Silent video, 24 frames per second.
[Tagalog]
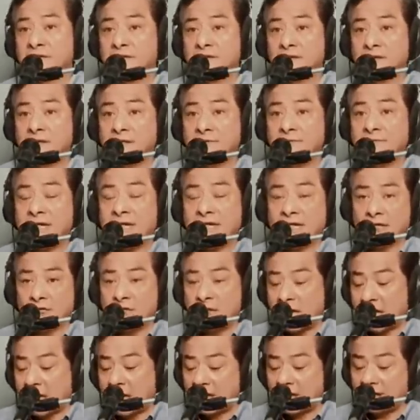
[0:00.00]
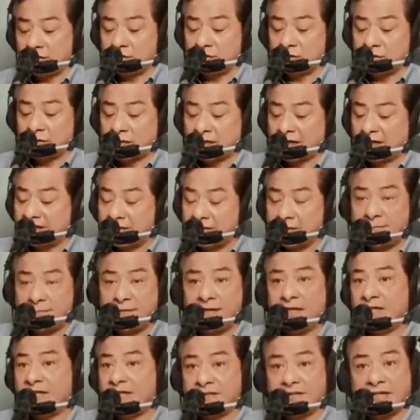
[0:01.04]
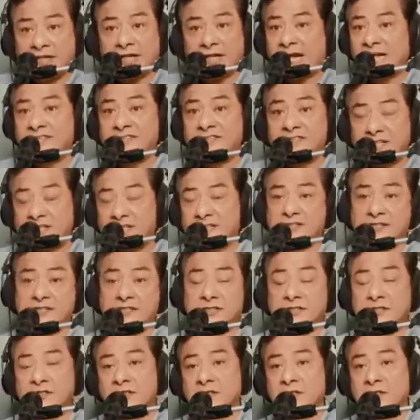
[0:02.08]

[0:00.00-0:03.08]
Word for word: Meron na kayong credibility crisis.